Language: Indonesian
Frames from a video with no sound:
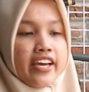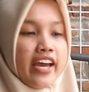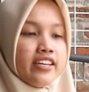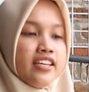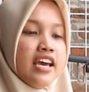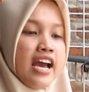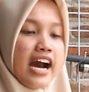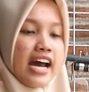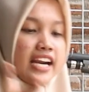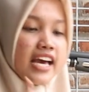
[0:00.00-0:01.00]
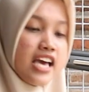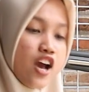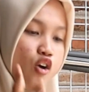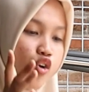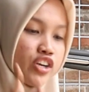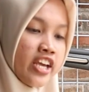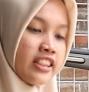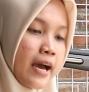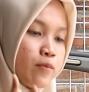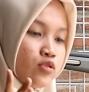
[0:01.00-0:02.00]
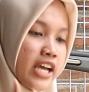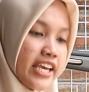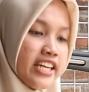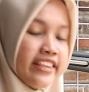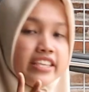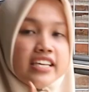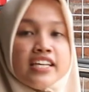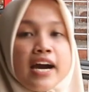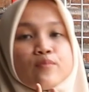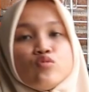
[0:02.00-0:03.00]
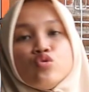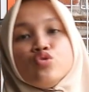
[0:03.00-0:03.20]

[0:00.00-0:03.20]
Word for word: saya ini karena COD tabungnya ini 32